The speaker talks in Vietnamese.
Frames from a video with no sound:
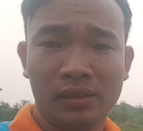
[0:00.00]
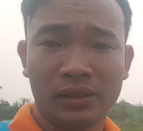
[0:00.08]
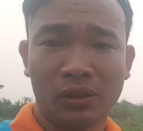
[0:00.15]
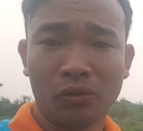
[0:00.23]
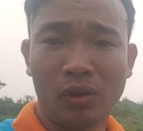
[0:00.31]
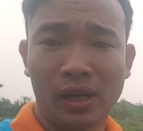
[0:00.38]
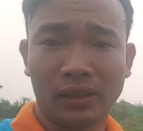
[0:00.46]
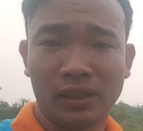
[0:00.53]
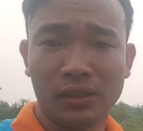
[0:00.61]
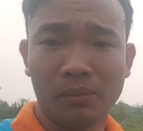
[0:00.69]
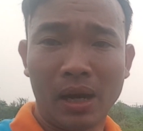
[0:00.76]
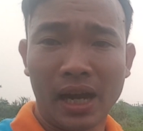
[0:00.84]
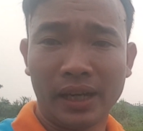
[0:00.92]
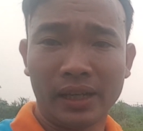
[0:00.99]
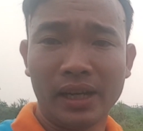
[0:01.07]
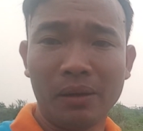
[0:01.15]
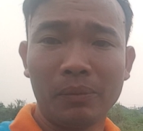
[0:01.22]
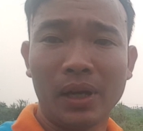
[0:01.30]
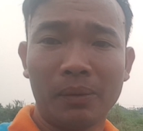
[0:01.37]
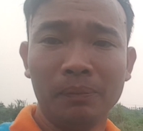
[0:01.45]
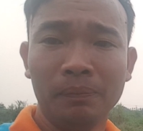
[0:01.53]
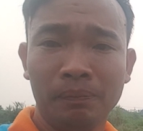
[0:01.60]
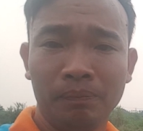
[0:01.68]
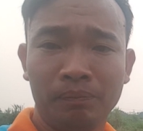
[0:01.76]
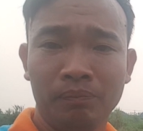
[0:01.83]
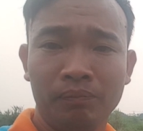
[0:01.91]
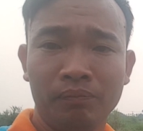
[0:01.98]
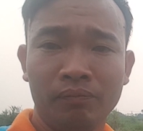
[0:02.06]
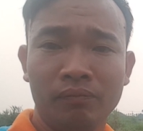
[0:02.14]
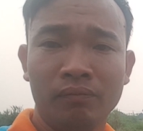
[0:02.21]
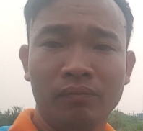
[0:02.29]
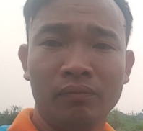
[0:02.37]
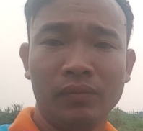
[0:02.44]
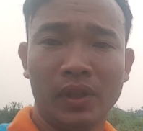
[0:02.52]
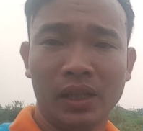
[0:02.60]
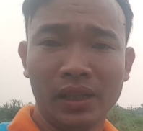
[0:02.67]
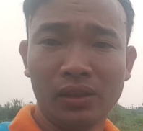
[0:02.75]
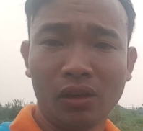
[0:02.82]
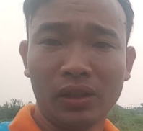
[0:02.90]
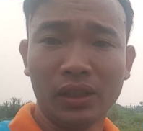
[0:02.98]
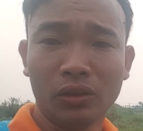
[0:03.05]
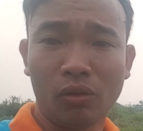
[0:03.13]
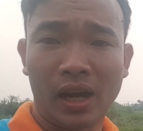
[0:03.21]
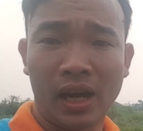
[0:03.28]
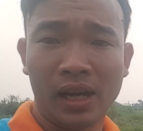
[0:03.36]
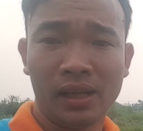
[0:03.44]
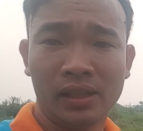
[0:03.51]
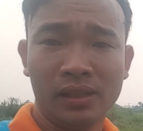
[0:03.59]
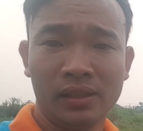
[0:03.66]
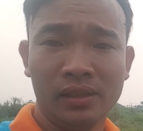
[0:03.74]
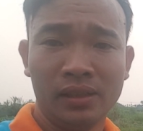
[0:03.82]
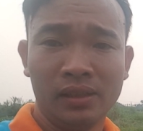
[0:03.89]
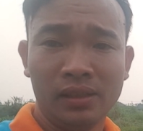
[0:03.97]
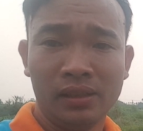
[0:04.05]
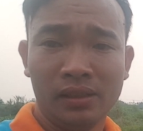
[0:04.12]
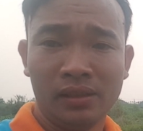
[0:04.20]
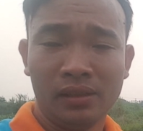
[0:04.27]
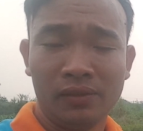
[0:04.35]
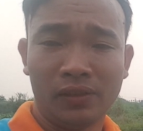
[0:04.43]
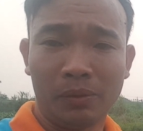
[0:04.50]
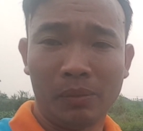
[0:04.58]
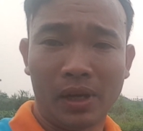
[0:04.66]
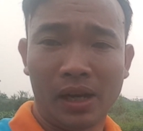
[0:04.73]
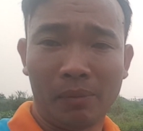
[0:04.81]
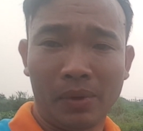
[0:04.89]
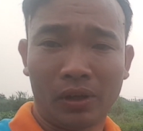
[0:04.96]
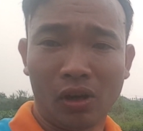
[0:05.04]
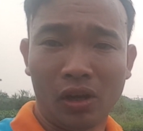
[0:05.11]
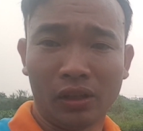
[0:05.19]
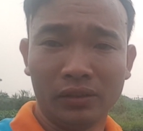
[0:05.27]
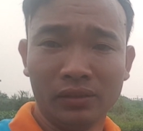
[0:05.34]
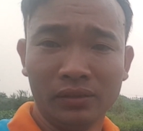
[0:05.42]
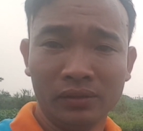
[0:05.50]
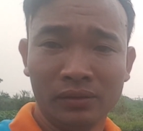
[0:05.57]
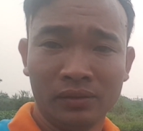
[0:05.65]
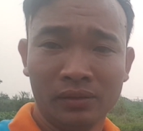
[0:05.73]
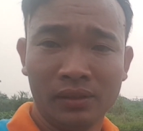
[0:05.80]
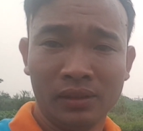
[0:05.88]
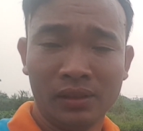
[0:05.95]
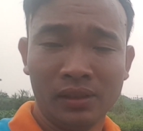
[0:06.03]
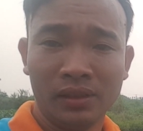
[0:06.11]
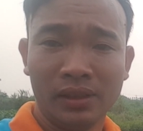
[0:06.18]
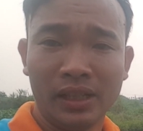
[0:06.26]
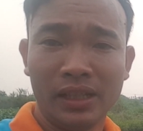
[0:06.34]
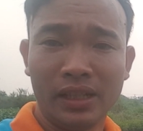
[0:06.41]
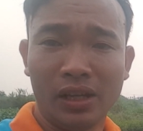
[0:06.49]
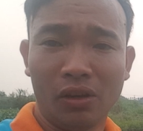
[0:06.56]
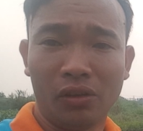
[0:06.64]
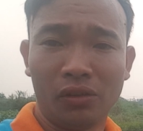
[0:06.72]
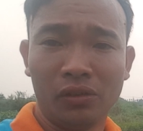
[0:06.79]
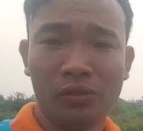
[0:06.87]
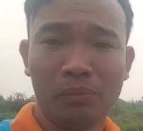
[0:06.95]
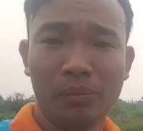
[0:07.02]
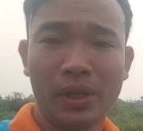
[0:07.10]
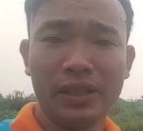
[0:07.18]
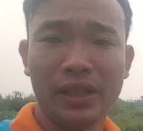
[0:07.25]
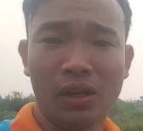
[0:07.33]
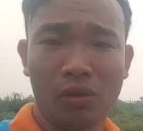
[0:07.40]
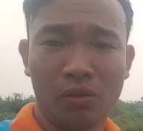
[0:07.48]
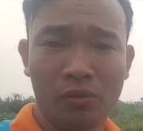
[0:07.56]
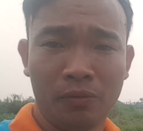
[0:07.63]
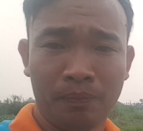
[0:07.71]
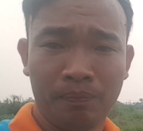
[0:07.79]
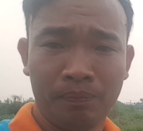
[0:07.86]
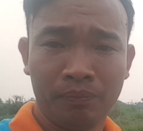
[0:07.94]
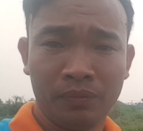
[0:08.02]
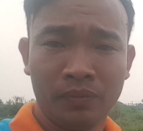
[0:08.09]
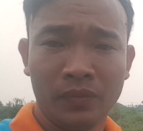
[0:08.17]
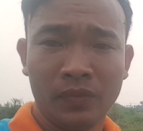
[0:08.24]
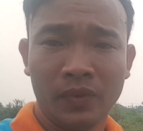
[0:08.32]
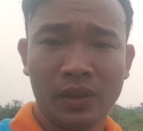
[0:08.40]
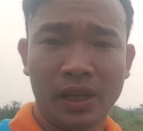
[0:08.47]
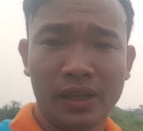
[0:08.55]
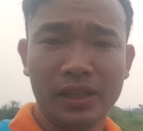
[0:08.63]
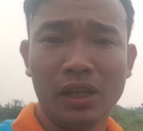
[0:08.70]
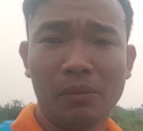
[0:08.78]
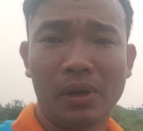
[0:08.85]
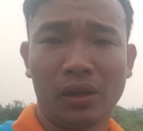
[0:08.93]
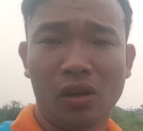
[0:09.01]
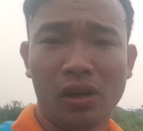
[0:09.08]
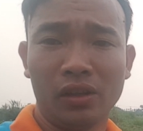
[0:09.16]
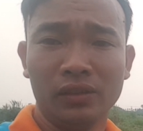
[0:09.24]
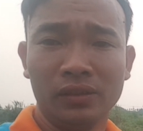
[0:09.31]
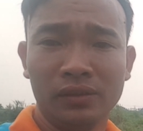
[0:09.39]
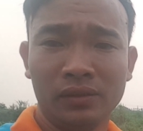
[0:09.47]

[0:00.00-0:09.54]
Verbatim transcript: trong khoảng từ 3 đến 5 năm mới có kết quả vậy mà bà con đi nhiều biết nhiều thấy nhiều bà con